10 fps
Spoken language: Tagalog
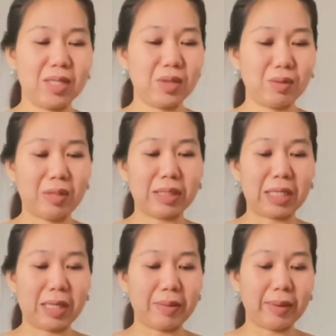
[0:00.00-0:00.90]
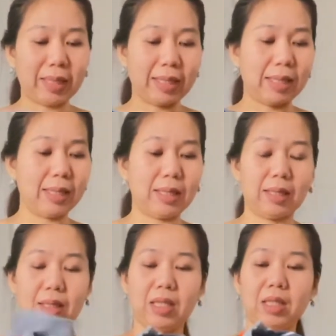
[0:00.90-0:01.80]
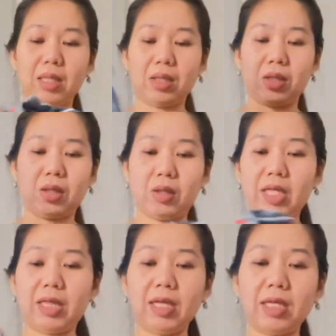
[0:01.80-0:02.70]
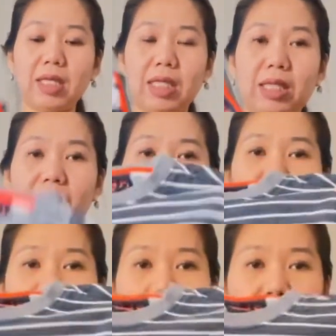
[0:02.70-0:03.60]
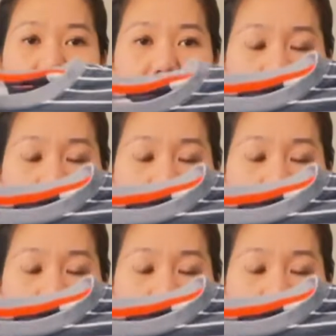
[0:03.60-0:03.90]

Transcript: Sobrang dami. So I think nakita nyo yung mga